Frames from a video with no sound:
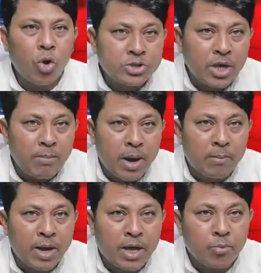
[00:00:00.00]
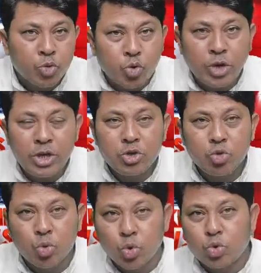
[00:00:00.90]
হত্যা মামলার মতোই
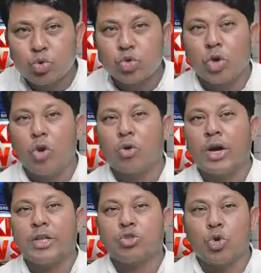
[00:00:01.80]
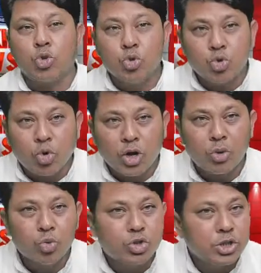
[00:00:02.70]
গুরুত্ব সহকারে তদন্ত
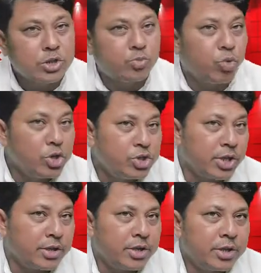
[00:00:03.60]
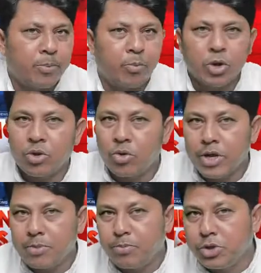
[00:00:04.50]
করা উচিত পুলিশের তারপরেও
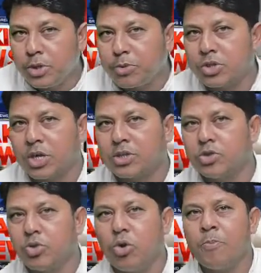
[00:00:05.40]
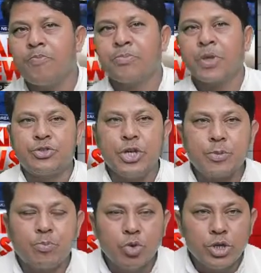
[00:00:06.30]
এই বিজেপি শাসিত
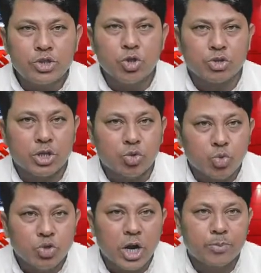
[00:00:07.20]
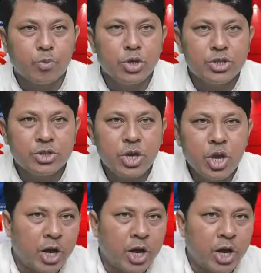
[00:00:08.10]
রাজ্যের পুলিশ অর্থাৎ গুজরাট পুলিশ